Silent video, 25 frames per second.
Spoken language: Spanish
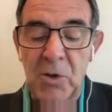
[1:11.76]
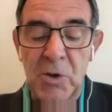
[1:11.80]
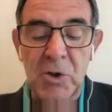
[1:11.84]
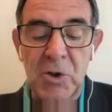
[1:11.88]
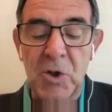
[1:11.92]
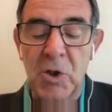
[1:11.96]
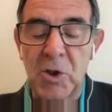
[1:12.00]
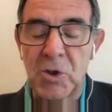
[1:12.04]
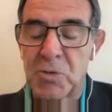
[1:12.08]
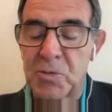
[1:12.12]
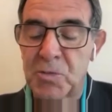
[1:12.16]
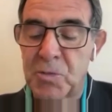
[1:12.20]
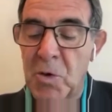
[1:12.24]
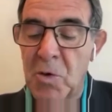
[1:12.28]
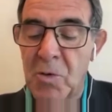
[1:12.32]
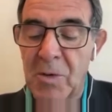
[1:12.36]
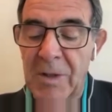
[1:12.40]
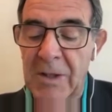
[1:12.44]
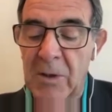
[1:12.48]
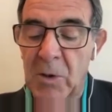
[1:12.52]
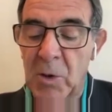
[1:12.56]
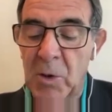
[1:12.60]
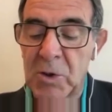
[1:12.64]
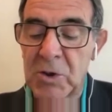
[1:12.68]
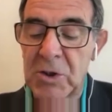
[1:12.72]
todos los
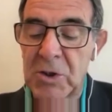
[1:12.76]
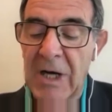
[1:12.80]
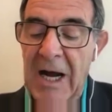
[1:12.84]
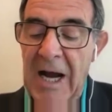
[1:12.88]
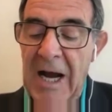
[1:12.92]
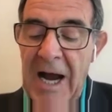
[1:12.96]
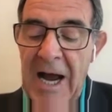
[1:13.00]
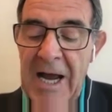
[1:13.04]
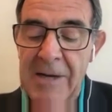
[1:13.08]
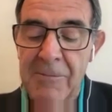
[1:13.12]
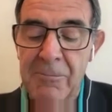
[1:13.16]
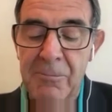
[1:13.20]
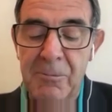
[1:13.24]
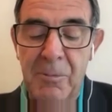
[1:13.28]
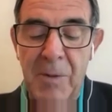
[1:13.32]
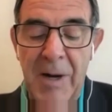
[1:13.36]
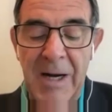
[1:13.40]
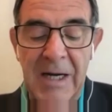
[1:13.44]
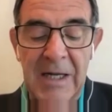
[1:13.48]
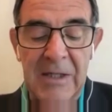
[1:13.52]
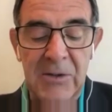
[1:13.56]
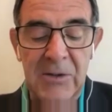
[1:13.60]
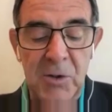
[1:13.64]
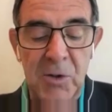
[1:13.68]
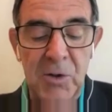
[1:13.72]
públicos. Hay
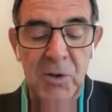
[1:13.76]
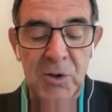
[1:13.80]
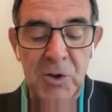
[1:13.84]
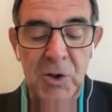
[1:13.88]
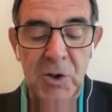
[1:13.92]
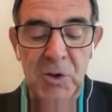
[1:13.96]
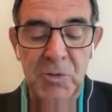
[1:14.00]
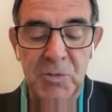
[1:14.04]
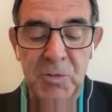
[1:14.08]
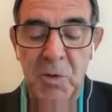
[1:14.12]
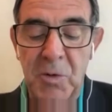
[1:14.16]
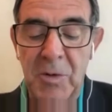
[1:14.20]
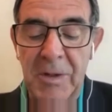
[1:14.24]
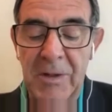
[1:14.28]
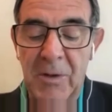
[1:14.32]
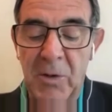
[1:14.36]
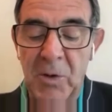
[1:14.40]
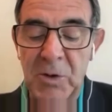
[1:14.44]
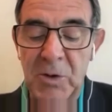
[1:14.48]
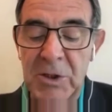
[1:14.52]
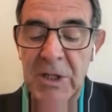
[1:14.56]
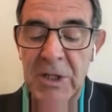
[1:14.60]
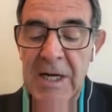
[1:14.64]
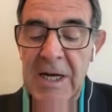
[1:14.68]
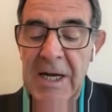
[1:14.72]
para todos los
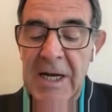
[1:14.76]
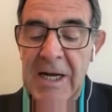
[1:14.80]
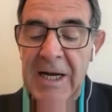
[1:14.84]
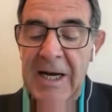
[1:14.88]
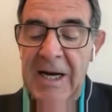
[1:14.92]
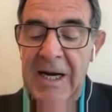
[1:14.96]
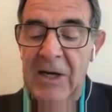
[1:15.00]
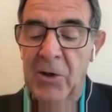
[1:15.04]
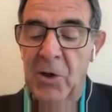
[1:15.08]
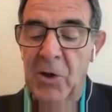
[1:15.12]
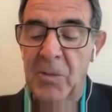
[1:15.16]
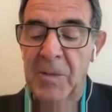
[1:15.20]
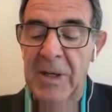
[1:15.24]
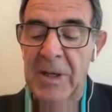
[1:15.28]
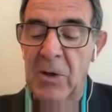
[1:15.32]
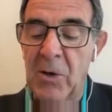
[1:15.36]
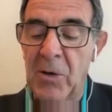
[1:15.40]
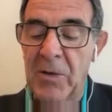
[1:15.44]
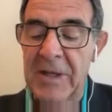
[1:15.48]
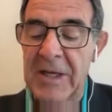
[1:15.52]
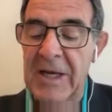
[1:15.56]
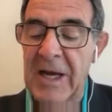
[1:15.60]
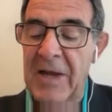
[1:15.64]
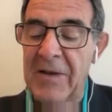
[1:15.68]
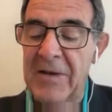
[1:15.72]
públicos. El
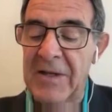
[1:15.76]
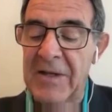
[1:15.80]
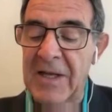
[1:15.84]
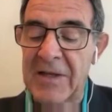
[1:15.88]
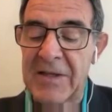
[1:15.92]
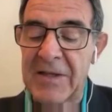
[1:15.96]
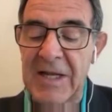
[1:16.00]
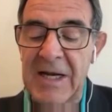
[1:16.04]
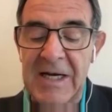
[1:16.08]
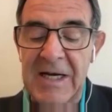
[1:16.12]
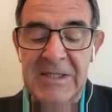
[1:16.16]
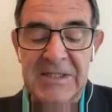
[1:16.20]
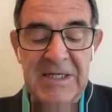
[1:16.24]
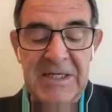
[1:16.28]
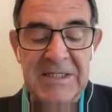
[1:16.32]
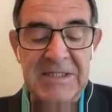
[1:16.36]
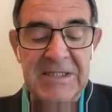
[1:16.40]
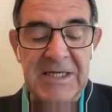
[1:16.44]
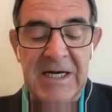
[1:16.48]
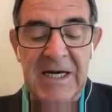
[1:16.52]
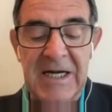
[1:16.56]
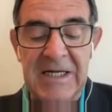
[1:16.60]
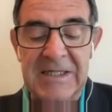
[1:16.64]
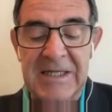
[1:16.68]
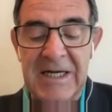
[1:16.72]
domingo día 10 a las
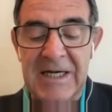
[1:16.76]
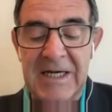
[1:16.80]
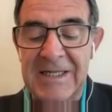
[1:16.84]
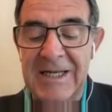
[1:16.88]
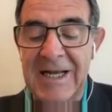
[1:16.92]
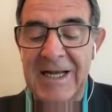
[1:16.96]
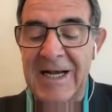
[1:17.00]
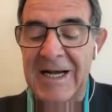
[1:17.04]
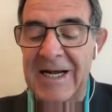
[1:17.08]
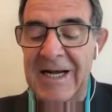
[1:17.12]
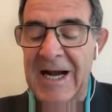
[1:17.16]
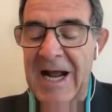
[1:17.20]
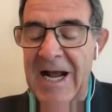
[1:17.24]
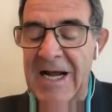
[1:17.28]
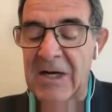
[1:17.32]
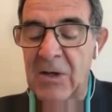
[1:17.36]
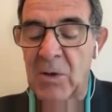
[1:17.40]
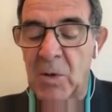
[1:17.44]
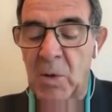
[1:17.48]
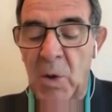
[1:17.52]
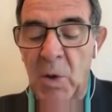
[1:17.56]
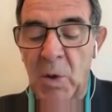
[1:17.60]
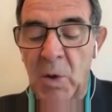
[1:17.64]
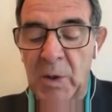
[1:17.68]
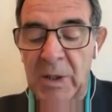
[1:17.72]
6 de la tarde,
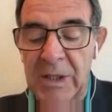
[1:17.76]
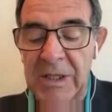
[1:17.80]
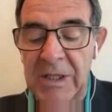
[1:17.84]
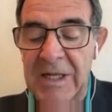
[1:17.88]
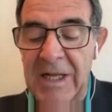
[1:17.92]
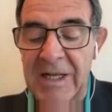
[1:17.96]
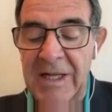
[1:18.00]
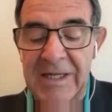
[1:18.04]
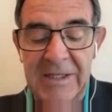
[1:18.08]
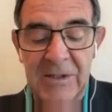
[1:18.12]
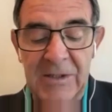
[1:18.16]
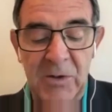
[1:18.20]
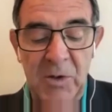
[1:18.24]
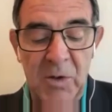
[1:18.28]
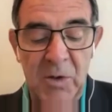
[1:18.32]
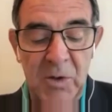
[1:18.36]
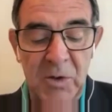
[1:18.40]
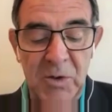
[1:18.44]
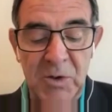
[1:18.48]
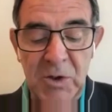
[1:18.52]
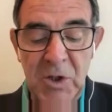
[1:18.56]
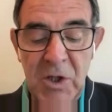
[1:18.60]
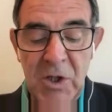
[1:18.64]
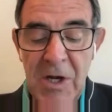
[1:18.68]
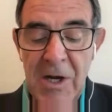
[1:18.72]
gran corrida de
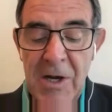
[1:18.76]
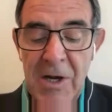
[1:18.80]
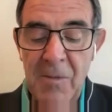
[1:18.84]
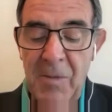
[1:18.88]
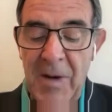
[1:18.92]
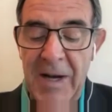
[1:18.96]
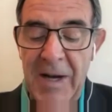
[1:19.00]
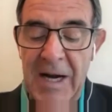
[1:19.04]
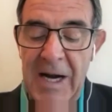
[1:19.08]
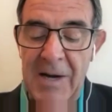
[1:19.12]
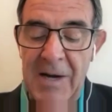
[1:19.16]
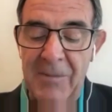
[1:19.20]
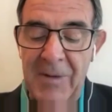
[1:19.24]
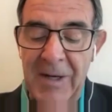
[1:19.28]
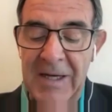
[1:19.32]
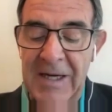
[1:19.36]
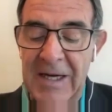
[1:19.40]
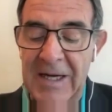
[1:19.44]
toros para el